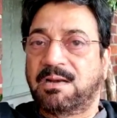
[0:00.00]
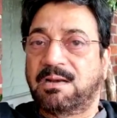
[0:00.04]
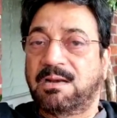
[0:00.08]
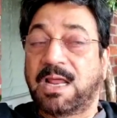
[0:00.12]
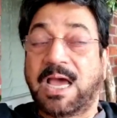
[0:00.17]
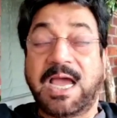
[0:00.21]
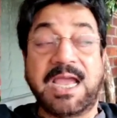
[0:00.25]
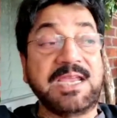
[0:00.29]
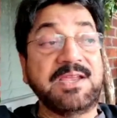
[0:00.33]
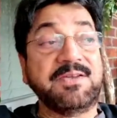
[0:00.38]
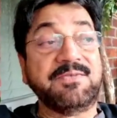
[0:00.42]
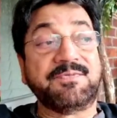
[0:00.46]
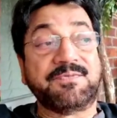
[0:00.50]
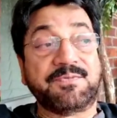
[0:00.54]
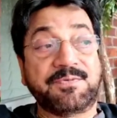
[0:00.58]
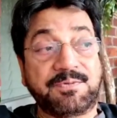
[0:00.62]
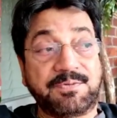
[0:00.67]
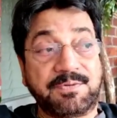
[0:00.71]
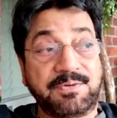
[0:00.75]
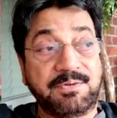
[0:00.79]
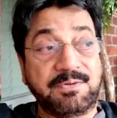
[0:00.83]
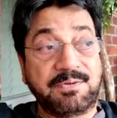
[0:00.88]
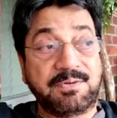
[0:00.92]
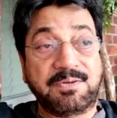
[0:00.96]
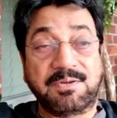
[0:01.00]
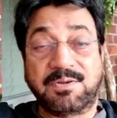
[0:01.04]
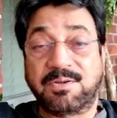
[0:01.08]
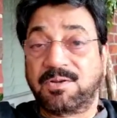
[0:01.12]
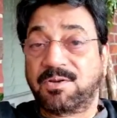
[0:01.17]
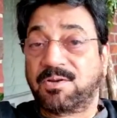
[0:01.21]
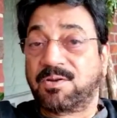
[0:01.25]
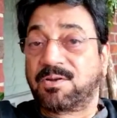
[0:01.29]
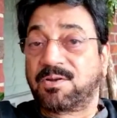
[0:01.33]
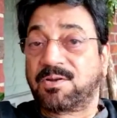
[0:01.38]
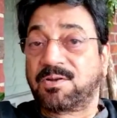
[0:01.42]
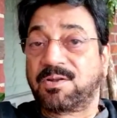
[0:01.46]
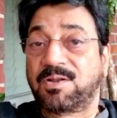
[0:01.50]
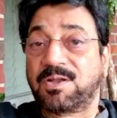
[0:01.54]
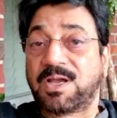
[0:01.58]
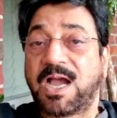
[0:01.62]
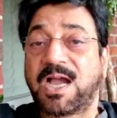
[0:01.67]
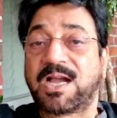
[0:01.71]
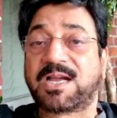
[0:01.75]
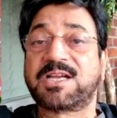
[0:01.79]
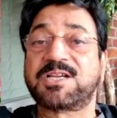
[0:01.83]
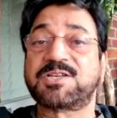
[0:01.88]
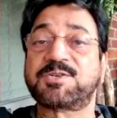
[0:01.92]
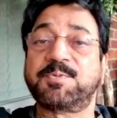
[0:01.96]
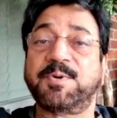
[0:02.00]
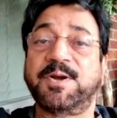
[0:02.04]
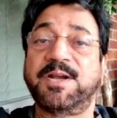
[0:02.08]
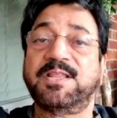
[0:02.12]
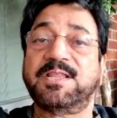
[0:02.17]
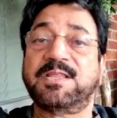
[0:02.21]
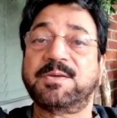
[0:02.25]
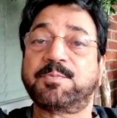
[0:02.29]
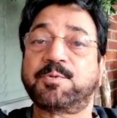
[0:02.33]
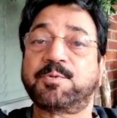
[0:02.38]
লাইভ আকাশবাণীতে